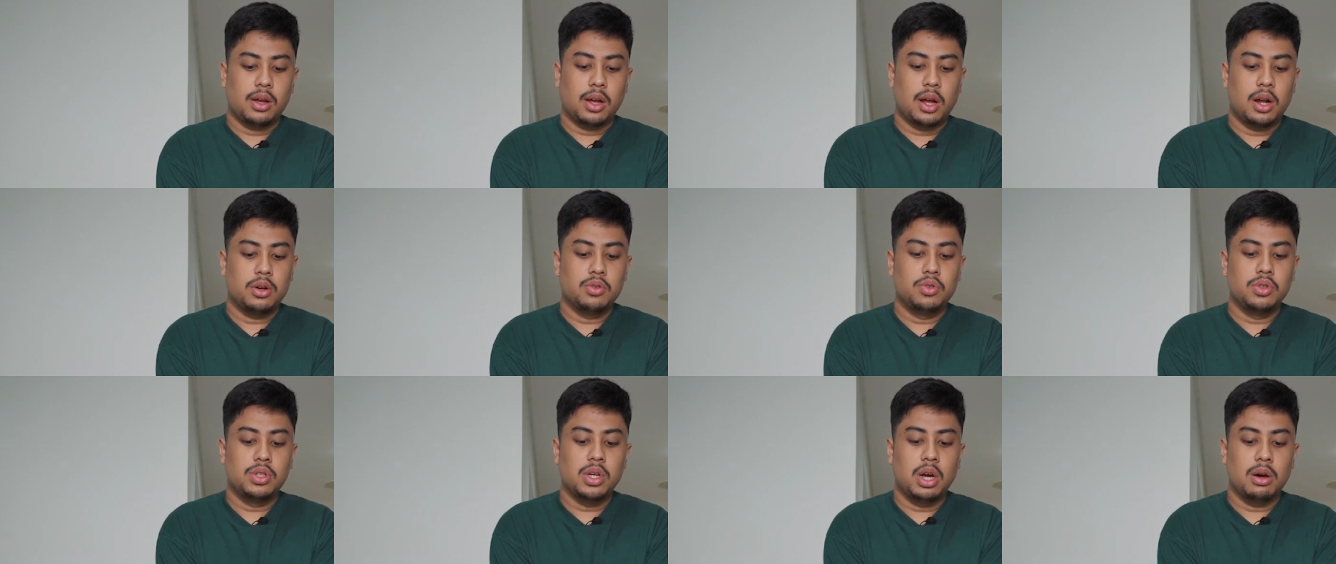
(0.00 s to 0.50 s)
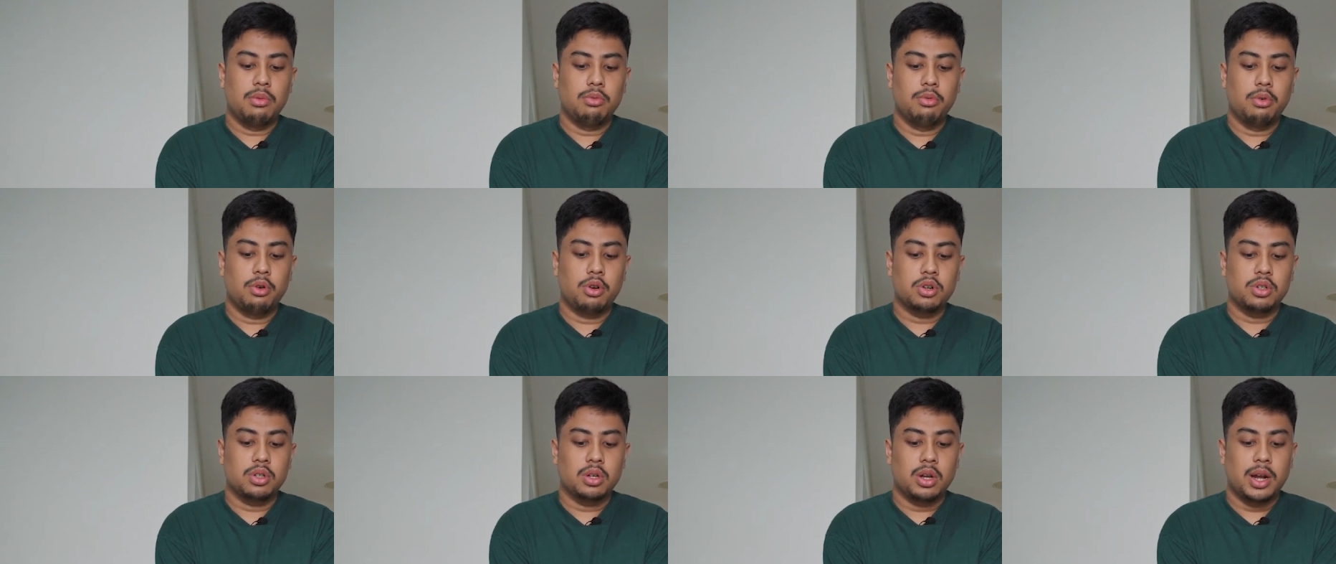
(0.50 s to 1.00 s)
kaldu
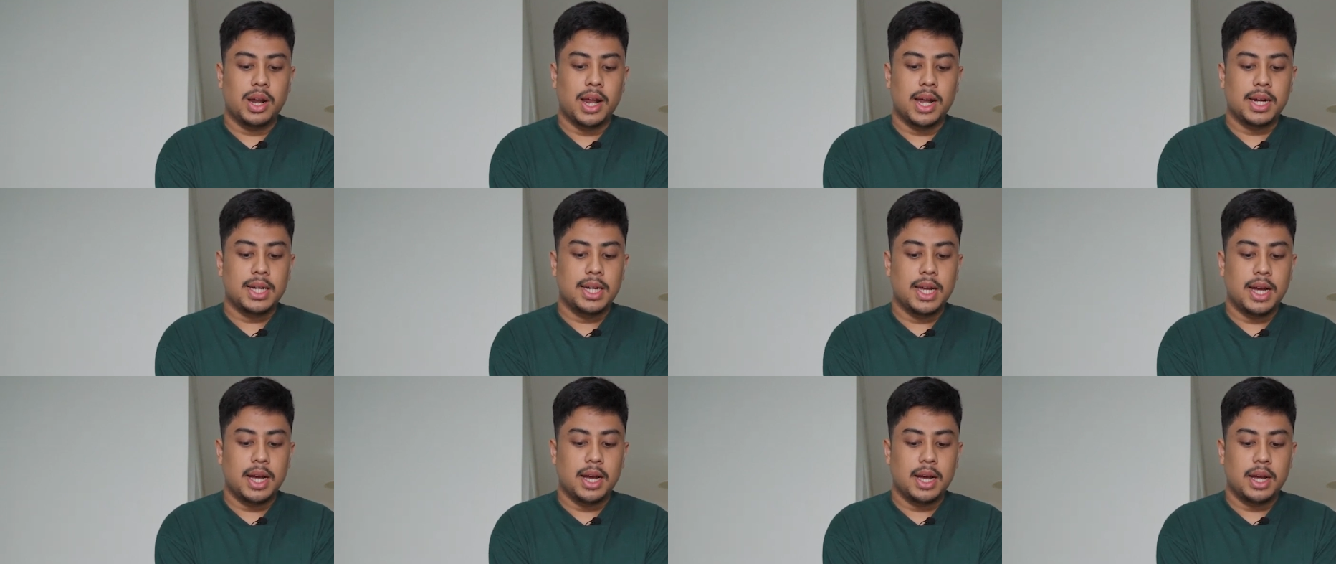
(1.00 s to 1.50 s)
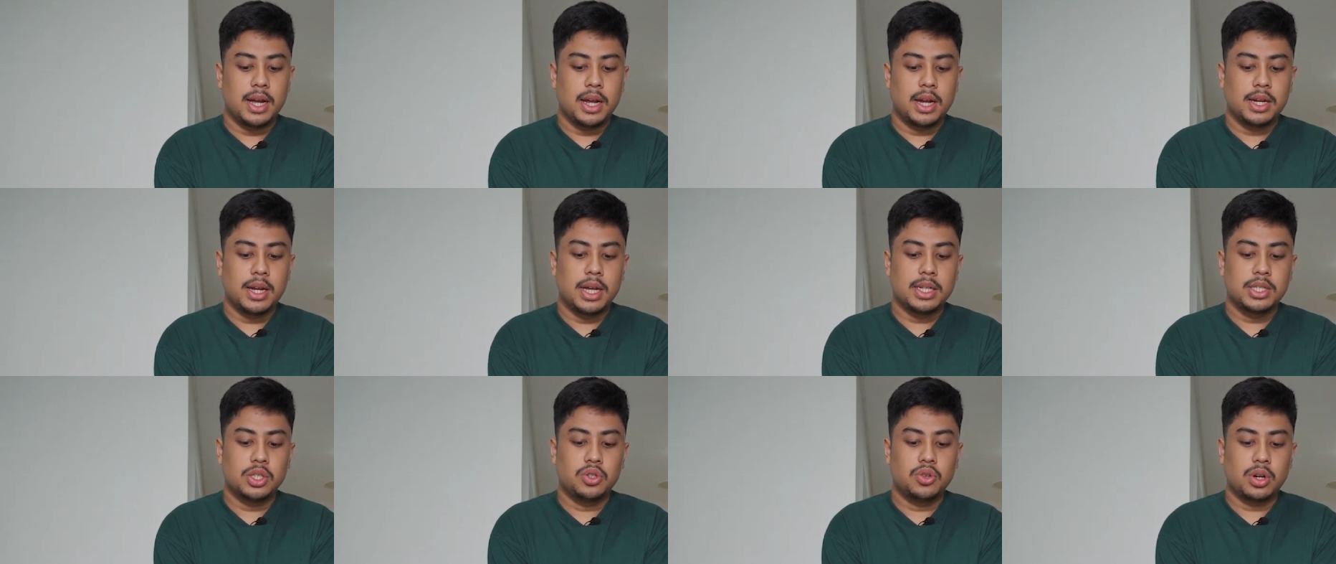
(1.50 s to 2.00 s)
jamur, lada,
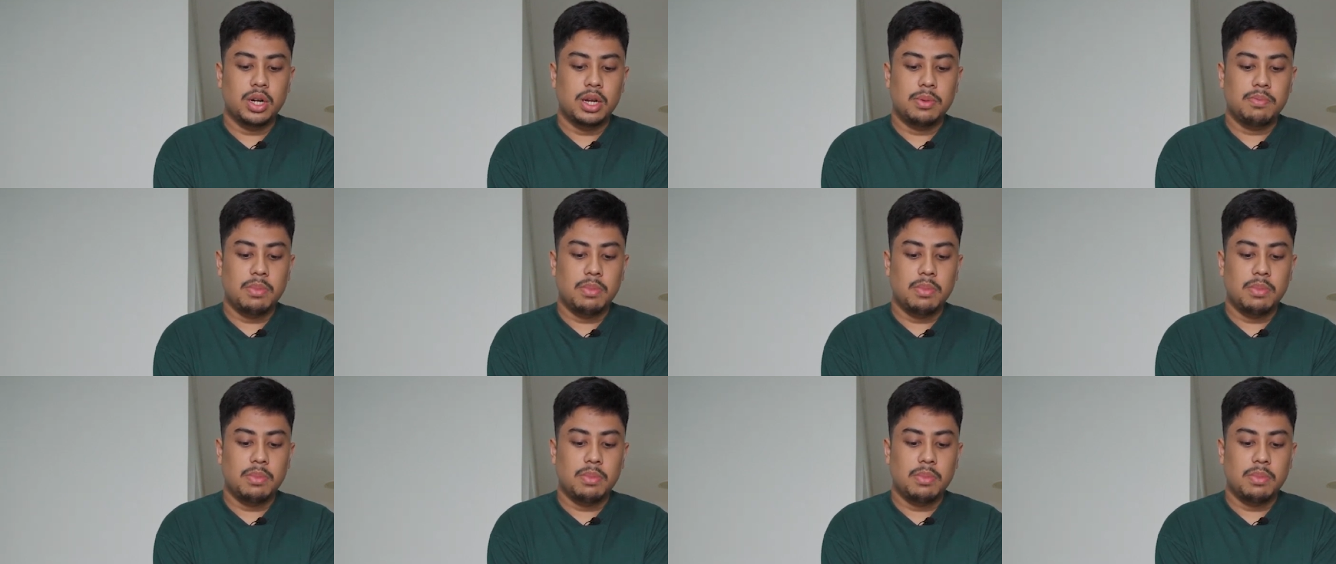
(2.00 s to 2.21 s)
dan jeruk